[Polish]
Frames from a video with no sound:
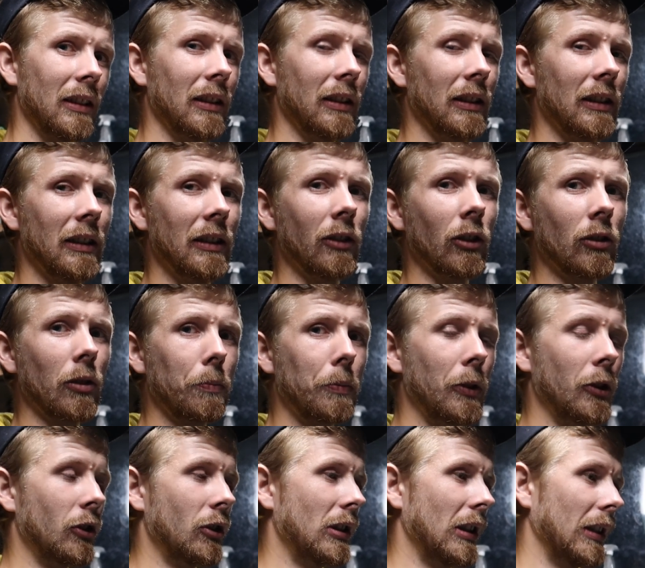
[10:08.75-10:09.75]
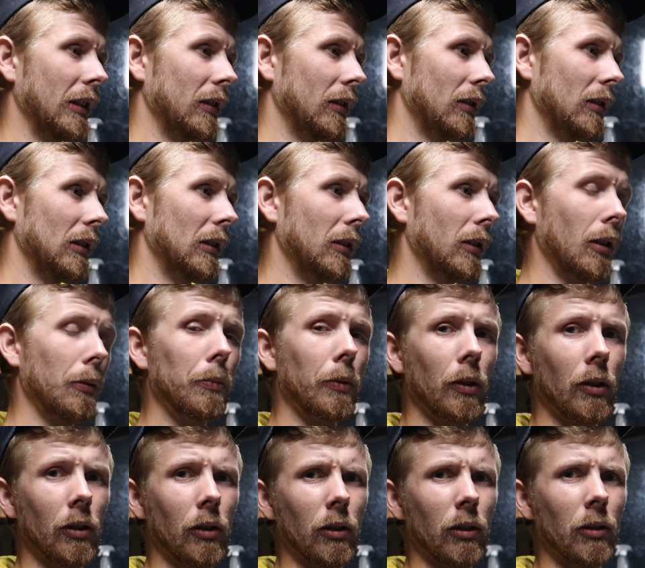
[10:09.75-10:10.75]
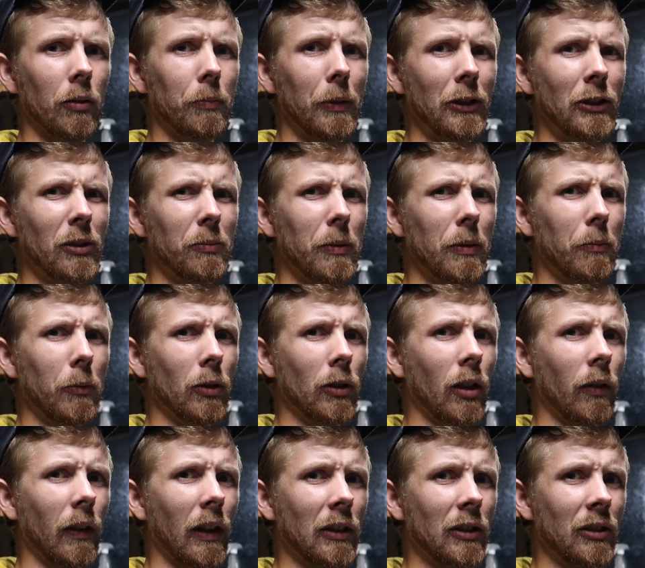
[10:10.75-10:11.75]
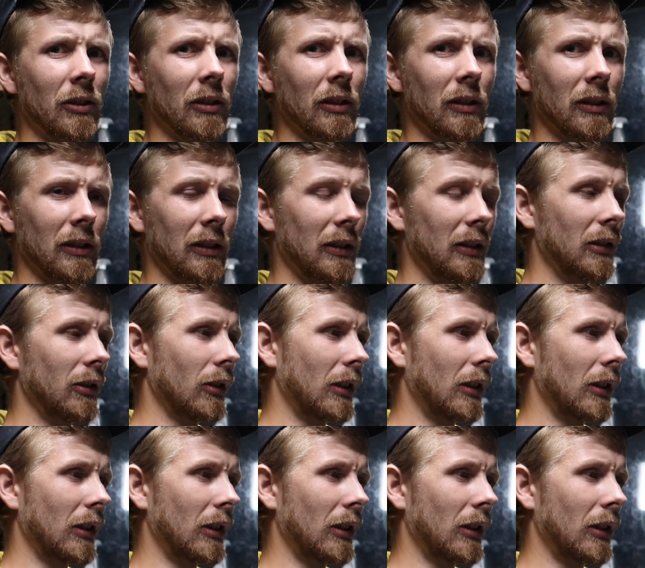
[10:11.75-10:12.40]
e, no to piszcie, no bo będziemy montować e,